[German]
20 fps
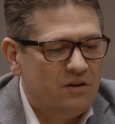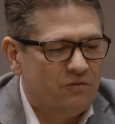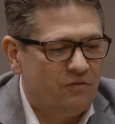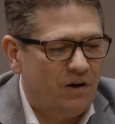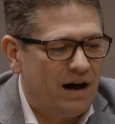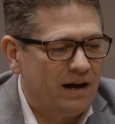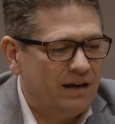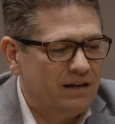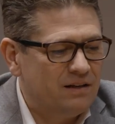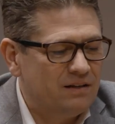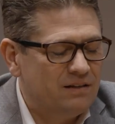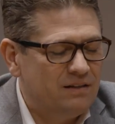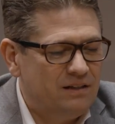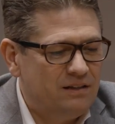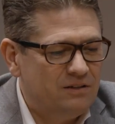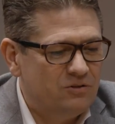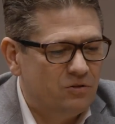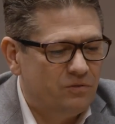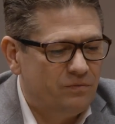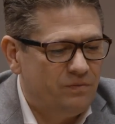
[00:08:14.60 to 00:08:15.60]
Fahrrädern,
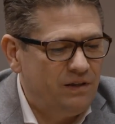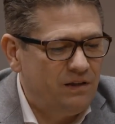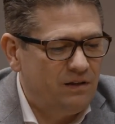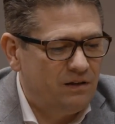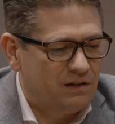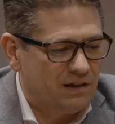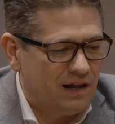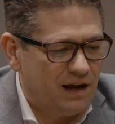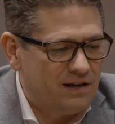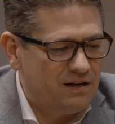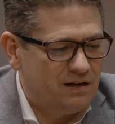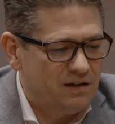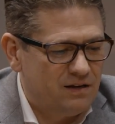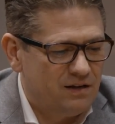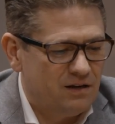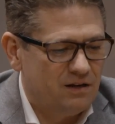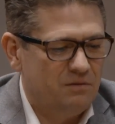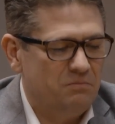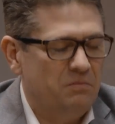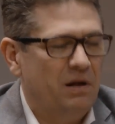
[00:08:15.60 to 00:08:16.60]
die so wie kleine
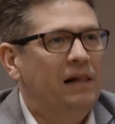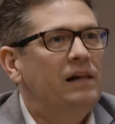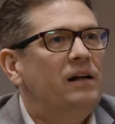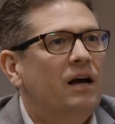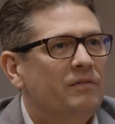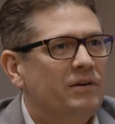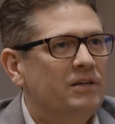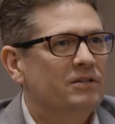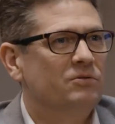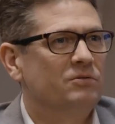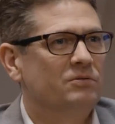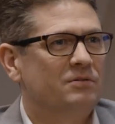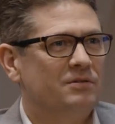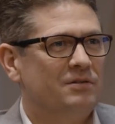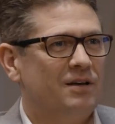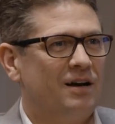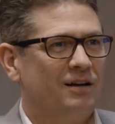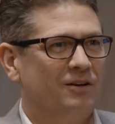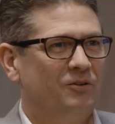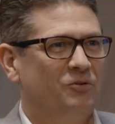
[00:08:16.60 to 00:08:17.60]
ähm, LKWs
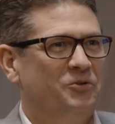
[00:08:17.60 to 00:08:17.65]
sozusagen